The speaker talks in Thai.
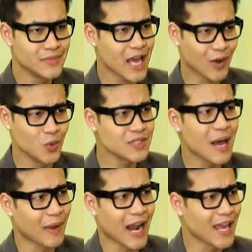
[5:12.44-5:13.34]
อยากรู้
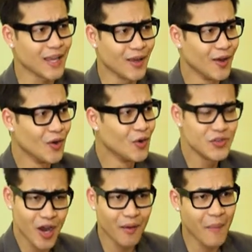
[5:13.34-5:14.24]
ศัพท์อะไร
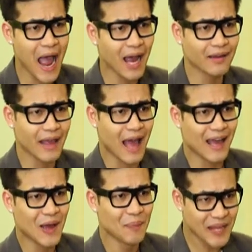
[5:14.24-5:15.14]
เยอะมากเลยอะ
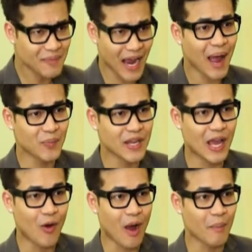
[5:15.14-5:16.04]
พิมพ์คำเดี
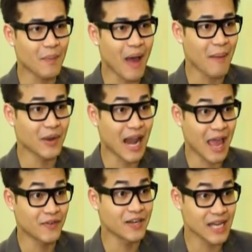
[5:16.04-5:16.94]
ยวอะ่ะมันมาเป็นห
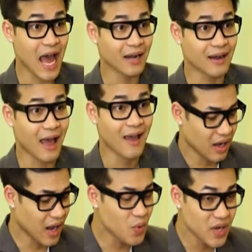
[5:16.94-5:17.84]
ลายเวอร์ชันอะ่ะ
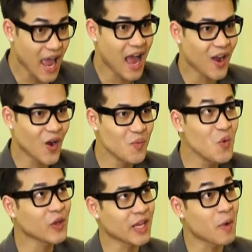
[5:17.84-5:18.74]
แล้วเนี่ยก็
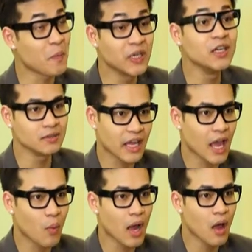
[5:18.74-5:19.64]
มัวแต่มาพึ่งอย่าง
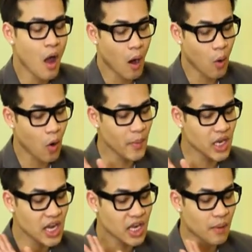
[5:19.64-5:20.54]
เงี้ยว่าโอ้ยไม่
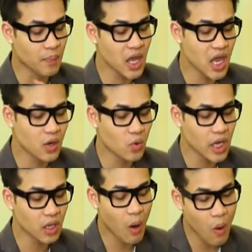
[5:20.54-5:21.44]
ได้เรียนกับพี่หนู
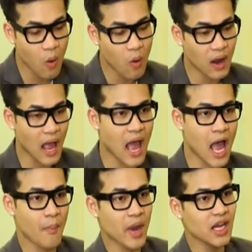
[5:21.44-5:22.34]
เลยโง่ค่ะ
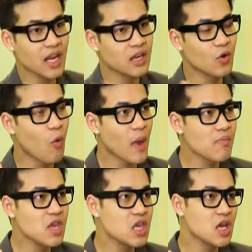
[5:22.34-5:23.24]
ไม่ได้เรียนหนูไม่
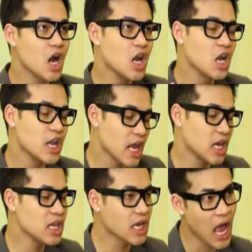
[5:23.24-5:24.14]
มีเงินเรียน
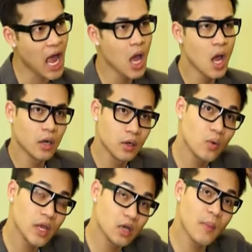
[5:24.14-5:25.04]
นี่คะนู่
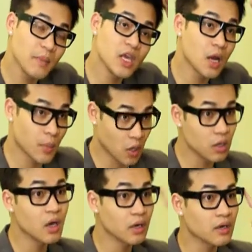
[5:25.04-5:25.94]
นนี่คือไม่มีเงินนั่นก็
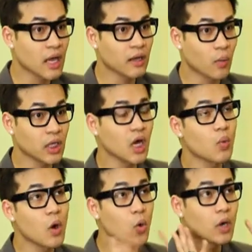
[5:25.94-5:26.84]
เรื่องหนึ่งนะแต่ว่าถ้าเกิ
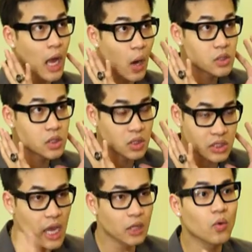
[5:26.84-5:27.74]
ดว่าคุณเข้าถึง
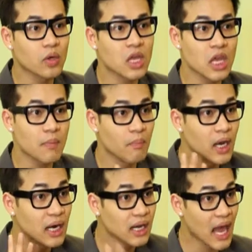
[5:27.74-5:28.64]
เทคโนโลยี
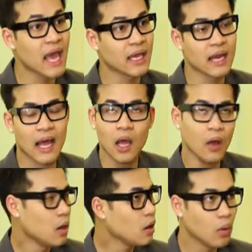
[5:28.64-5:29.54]
เมื่อไหร่นะ
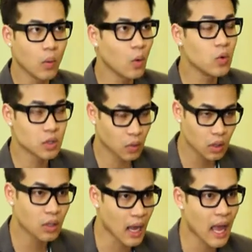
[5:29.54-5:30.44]
เราว่าคุณต้อง
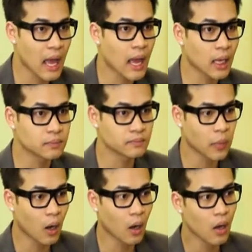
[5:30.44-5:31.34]
เลิกอ้าง
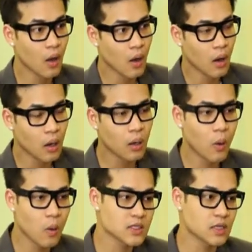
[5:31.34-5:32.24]
เพราะโล
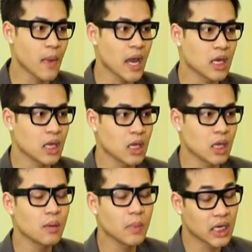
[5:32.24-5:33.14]
กสมัยนี้
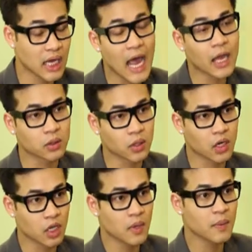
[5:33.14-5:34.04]
มันง่ายกว่าตอ
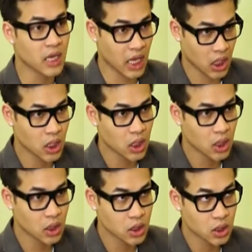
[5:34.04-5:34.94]
นที่พี่เป็นเด็ก
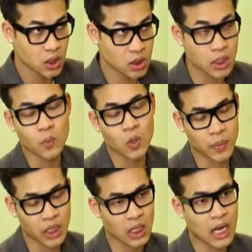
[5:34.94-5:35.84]
10กว่า
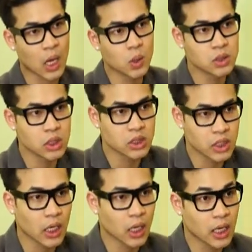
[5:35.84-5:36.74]
ปีที่แล้วจ
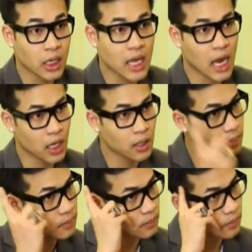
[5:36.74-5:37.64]
ริงๆ อันนั้นอยากให้
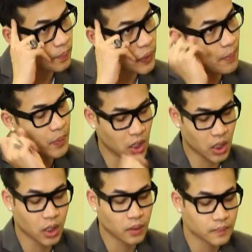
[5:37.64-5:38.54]
ปรับกัน
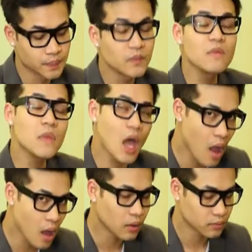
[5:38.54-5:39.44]
นิดนึงนะครับ